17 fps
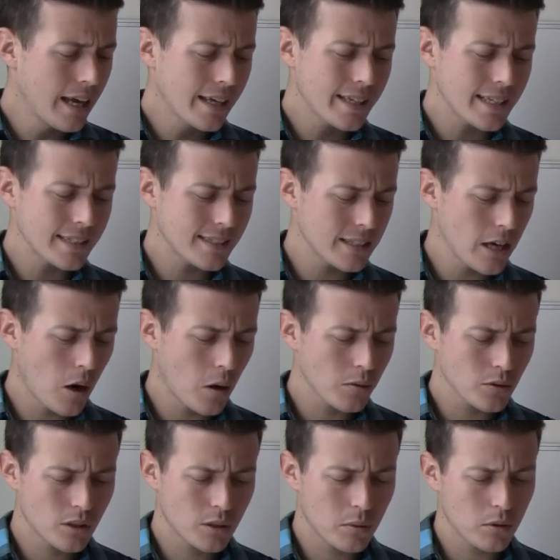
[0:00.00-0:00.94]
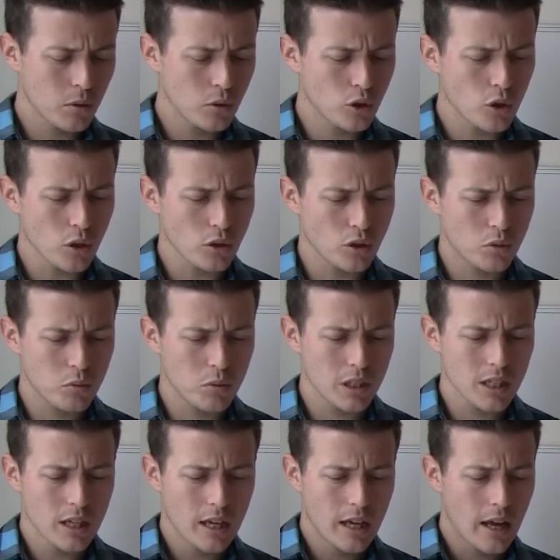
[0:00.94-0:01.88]
Question
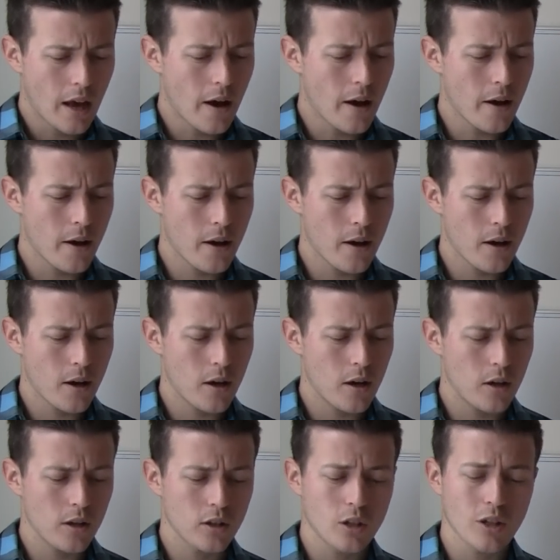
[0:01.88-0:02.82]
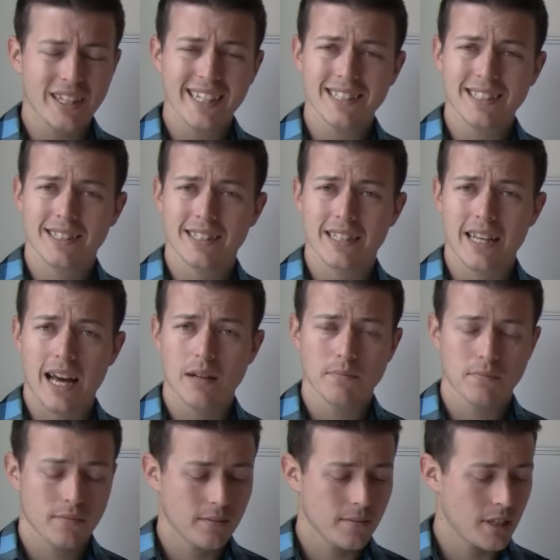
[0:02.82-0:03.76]
aujourd'hui euh, de Christian
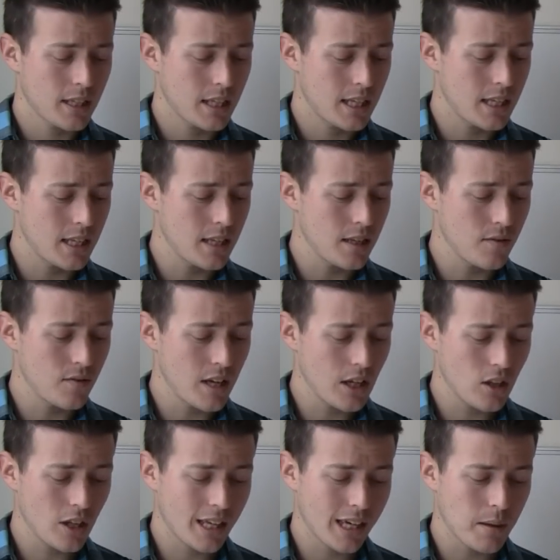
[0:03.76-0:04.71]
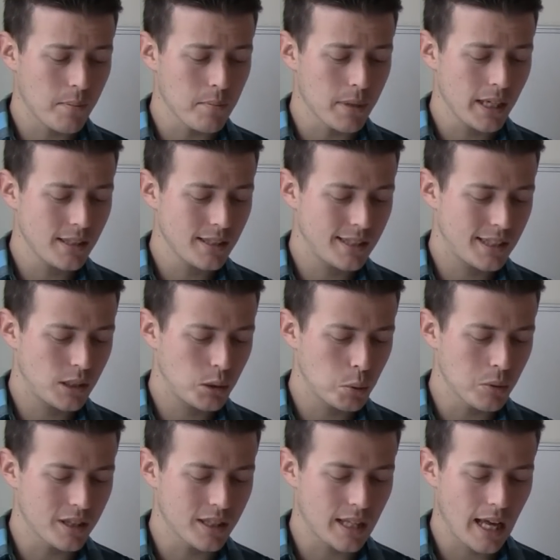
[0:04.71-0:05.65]
qui vient de Granby,
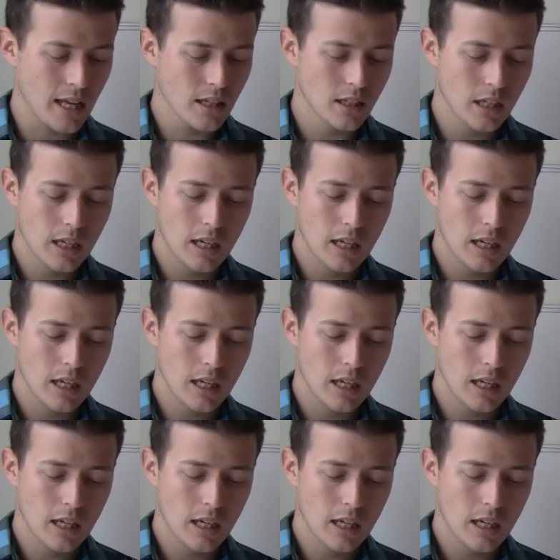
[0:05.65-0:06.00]
18 ans,